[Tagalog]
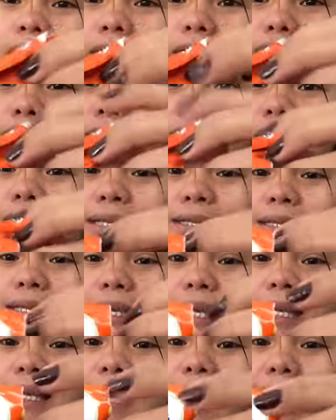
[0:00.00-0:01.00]
Ito,
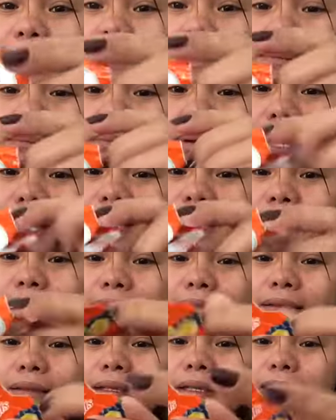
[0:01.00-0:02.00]
kasi kailangan sa
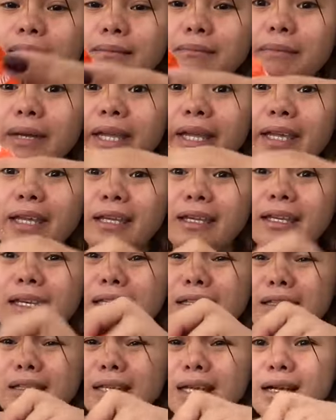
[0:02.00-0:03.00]
plane, may
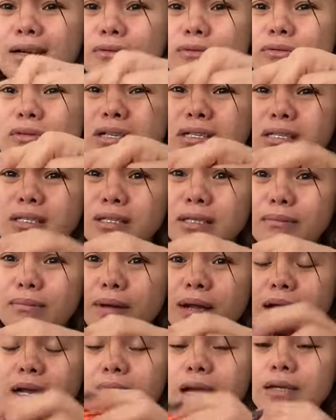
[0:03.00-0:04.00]
kindi ako. Kasi di
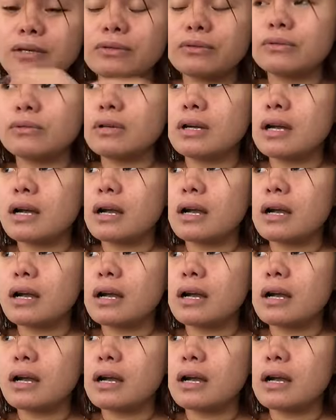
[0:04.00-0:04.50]
ba ano,